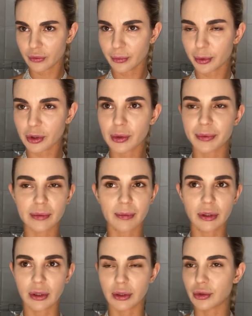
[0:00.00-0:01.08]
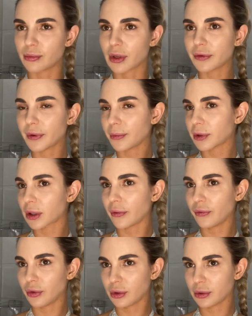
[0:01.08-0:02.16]
Просто посмотрите, у меня два
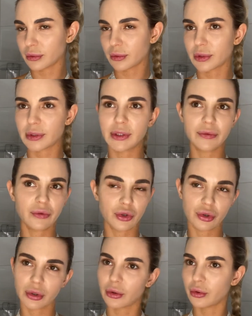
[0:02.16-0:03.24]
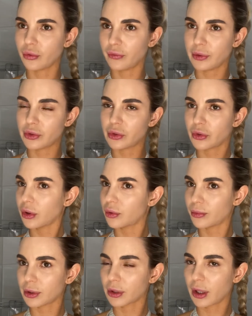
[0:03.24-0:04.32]
микрофона. Где вы еще такое увидите? Только у
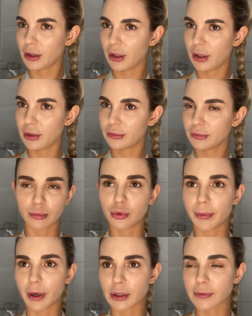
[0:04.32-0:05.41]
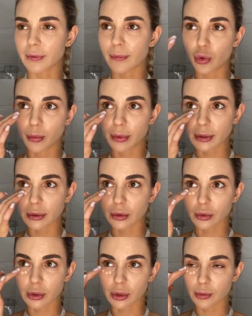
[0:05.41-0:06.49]
меня на канале. Буду показывать вам образ
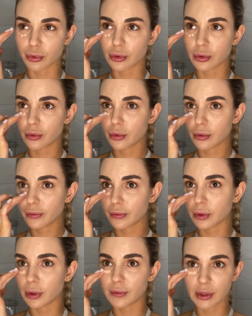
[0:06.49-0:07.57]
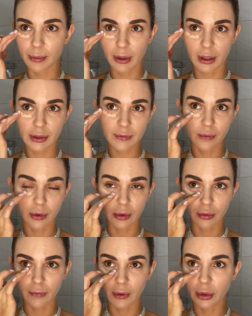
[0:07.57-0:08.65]
роскошь бутиков и все богатства мира у
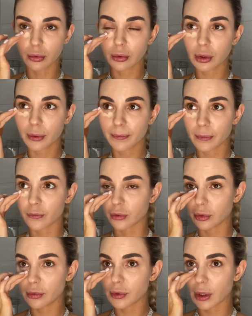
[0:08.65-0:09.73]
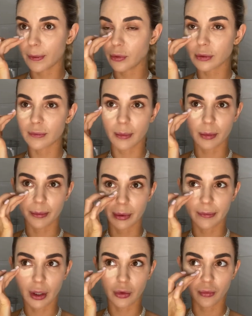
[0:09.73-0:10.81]
твоих ног. Вот, ну и заодно с вами
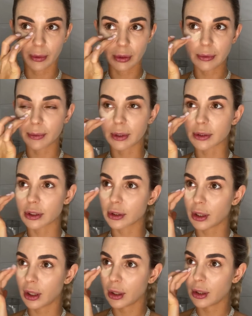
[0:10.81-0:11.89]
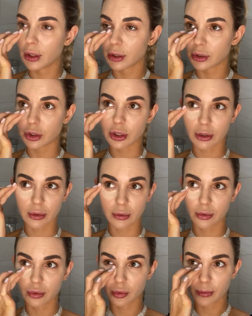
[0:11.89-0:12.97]
поговорю. В принципе, я зашла сейчас на
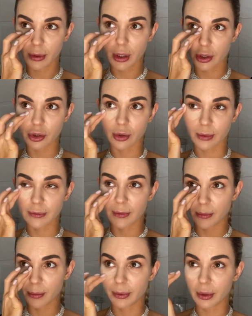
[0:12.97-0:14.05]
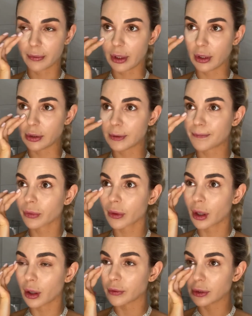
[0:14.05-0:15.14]
YouTube, чтобы с вами поговорить.
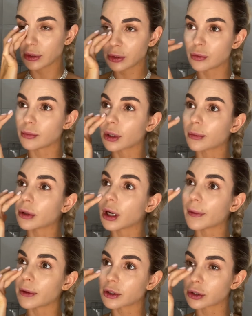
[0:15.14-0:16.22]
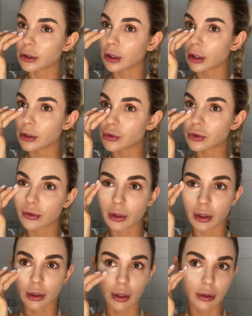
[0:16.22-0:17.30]
Вы знаете, у меня была однажды такая
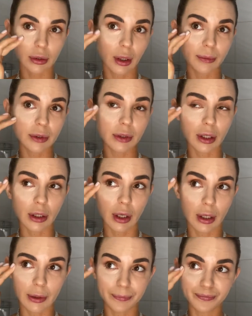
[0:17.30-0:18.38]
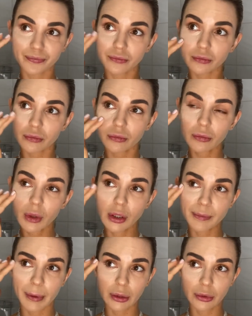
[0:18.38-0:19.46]
история, когда мы стояли с
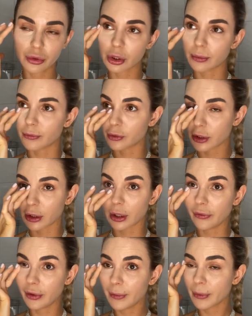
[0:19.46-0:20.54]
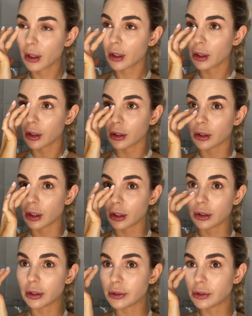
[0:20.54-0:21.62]
подружками возле кафе, и
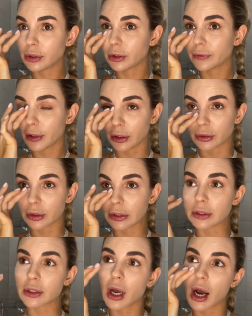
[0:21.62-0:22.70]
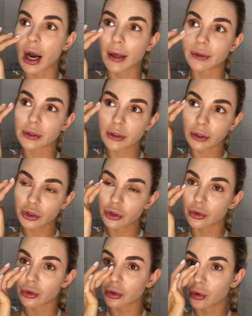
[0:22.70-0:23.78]
одна из них говорит, Крис, а ты знаешь,
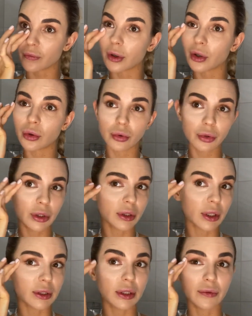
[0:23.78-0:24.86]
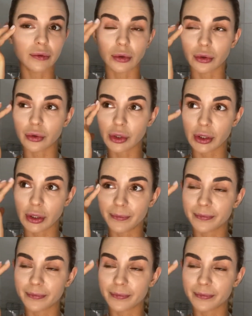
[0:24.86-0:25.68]
что слово «хуй» на Древней Руси,